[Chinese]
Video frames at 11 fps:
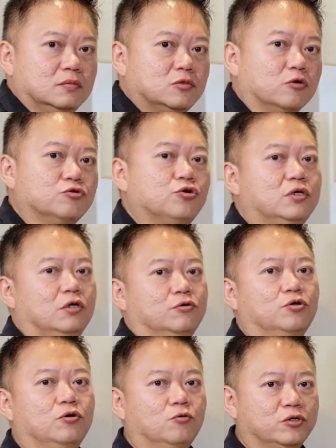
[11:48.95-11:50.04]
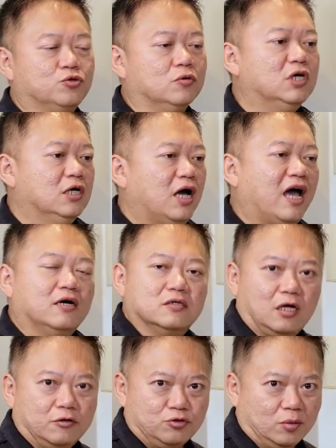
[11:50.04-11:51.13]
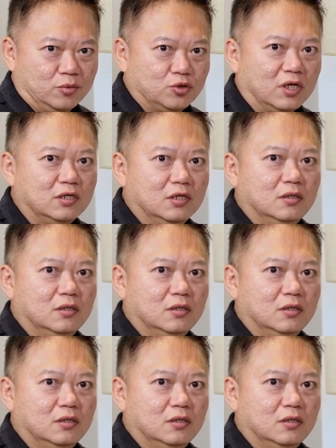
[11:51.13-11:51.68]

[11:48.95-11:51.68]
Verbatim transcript: 同学也会都会问说，暗合到底算不算？